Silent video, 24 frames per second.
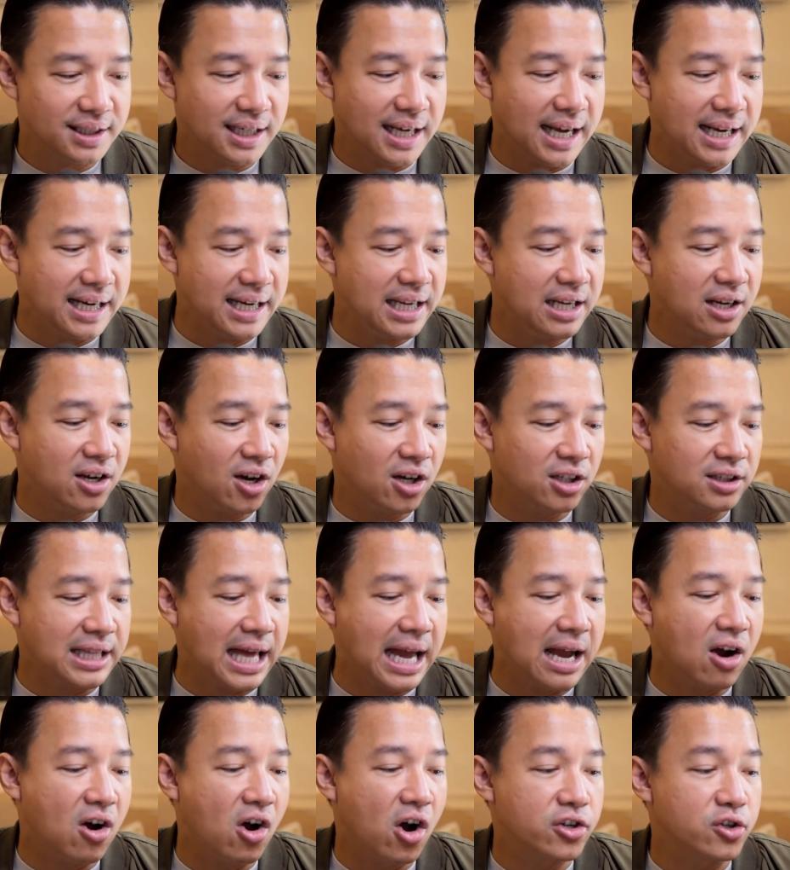อันนี้ก็ตั้
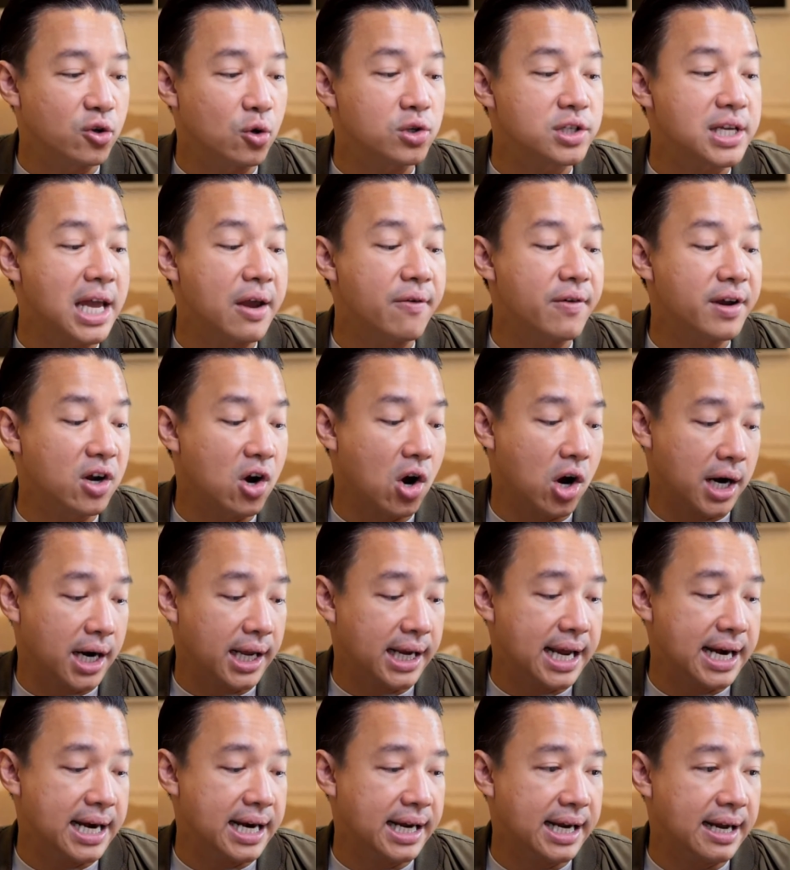งข้อสงสัยไว้ก่อนแล้ว
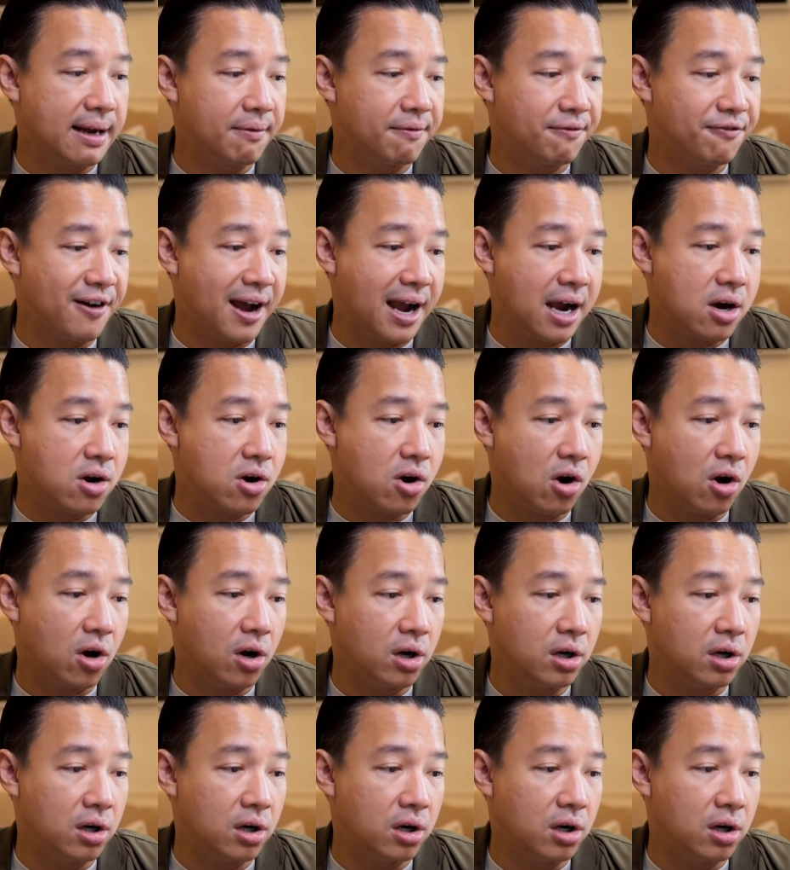กันนะครับฝั่งของ